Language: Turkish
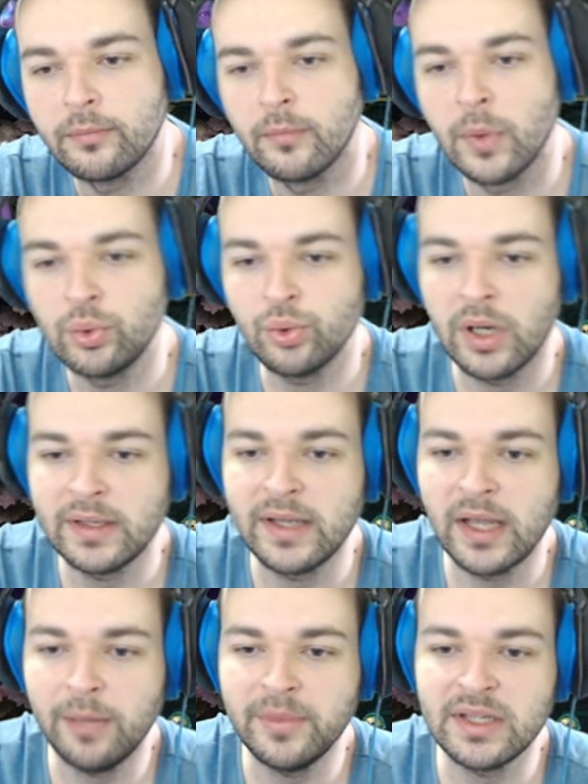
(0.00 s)
Şu an
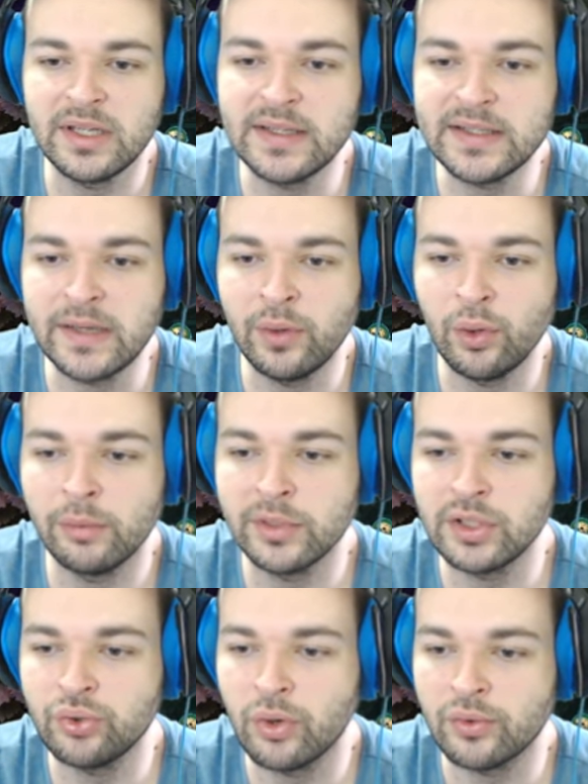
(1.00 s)
Kerim'izin iki seviye
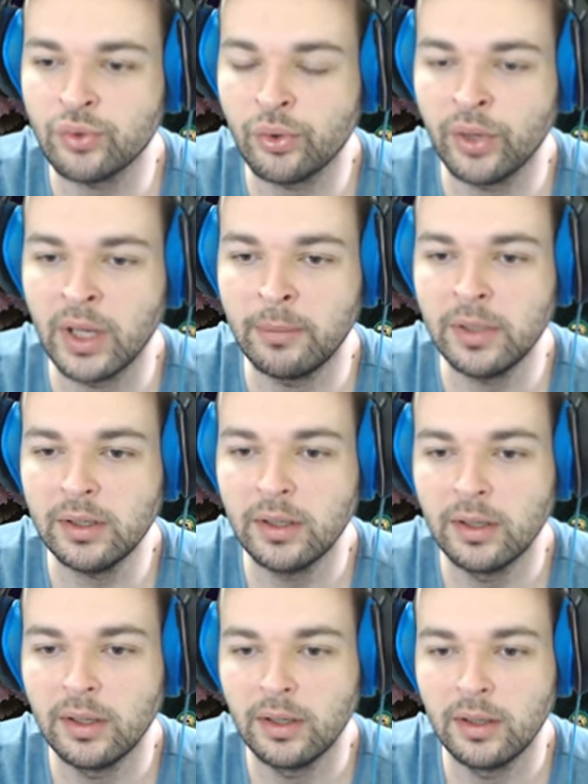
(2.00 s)
olması çok çok önemli.
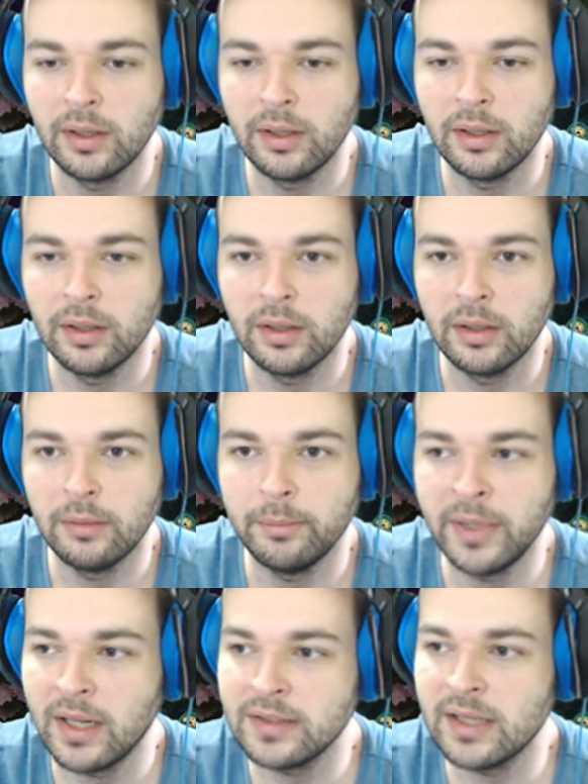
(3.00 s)

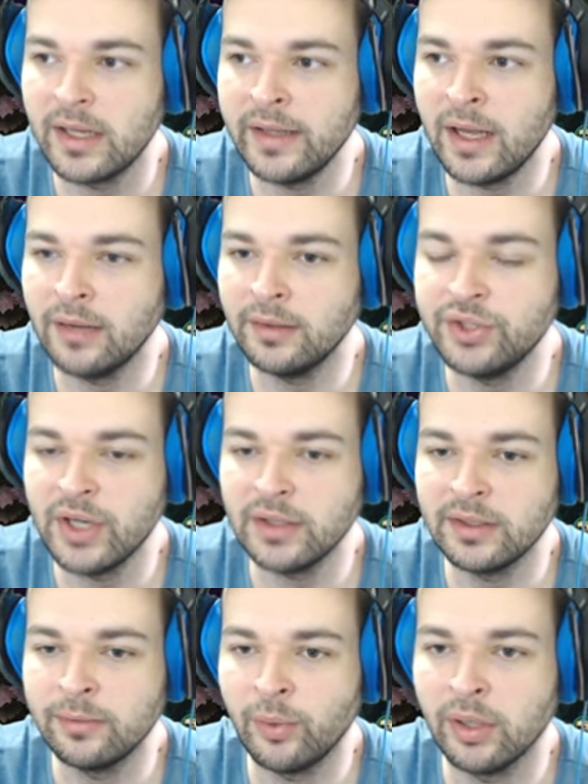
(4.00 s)
Biraz daha
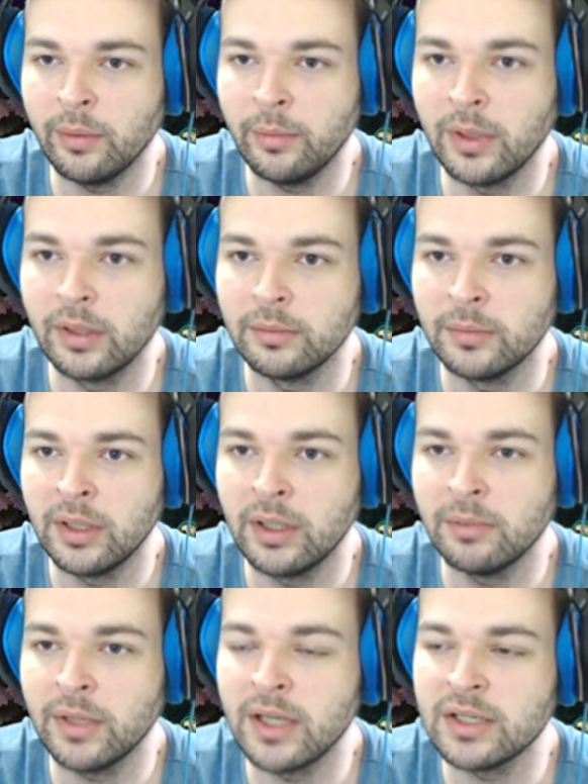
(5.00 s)
yardıracaktır bu adam ama
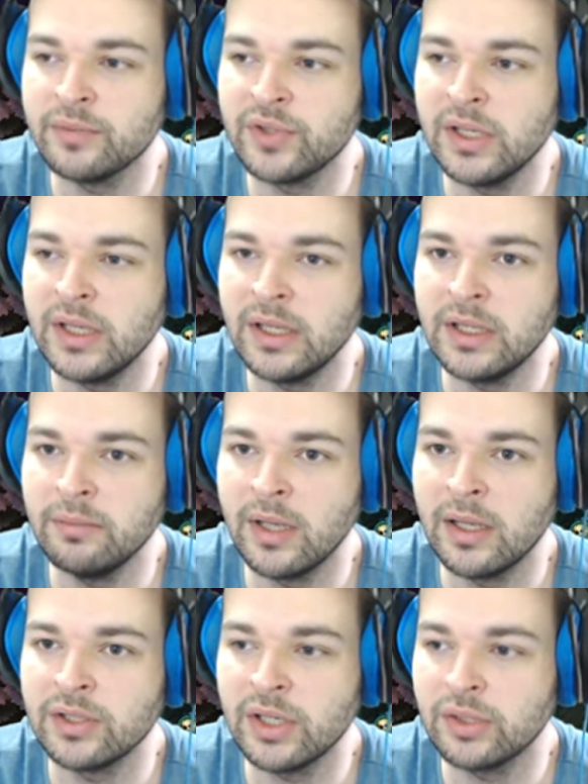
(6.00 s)
bakalım karşımıza yine kim
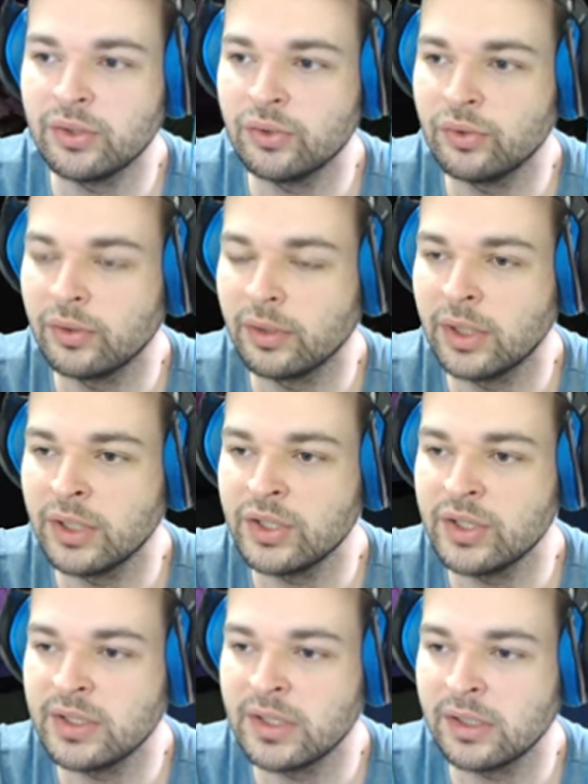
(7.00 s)
gelecek.
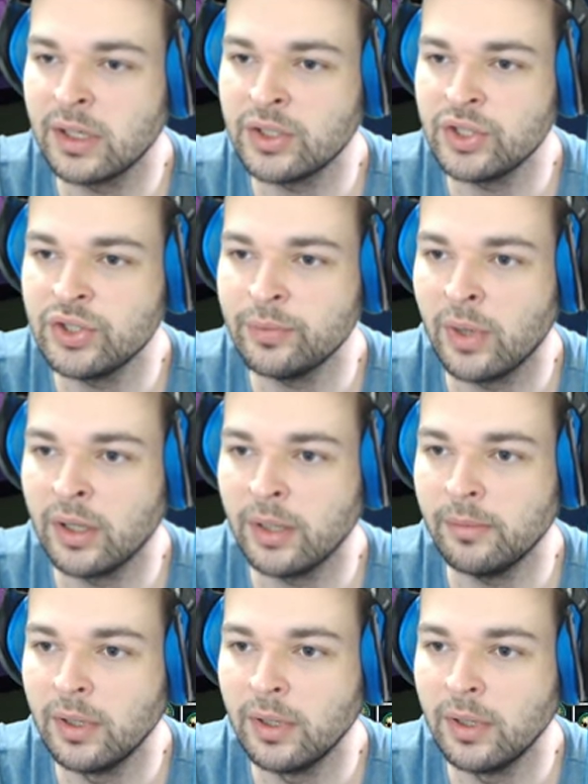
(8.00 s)
Kaçıncı, kaçıncı bu adam?